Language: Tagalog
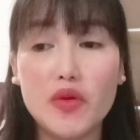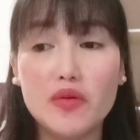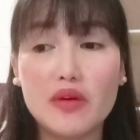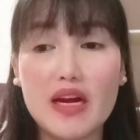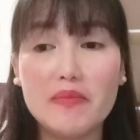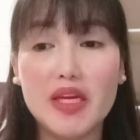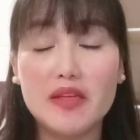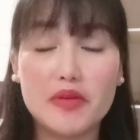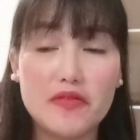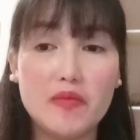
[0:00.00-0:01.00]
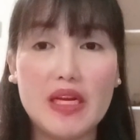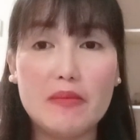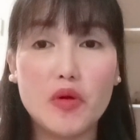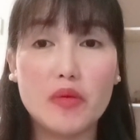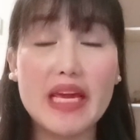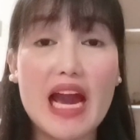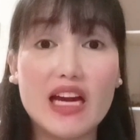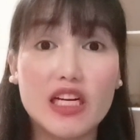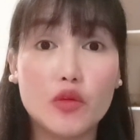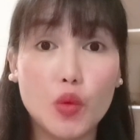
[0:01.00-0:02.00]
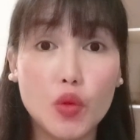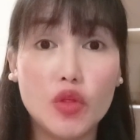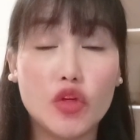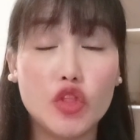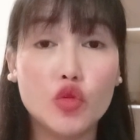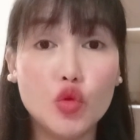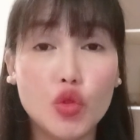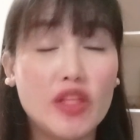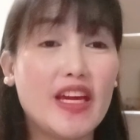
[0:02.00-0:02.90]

yung karamihan ng perfume nila, puro may agar wood or yung wood.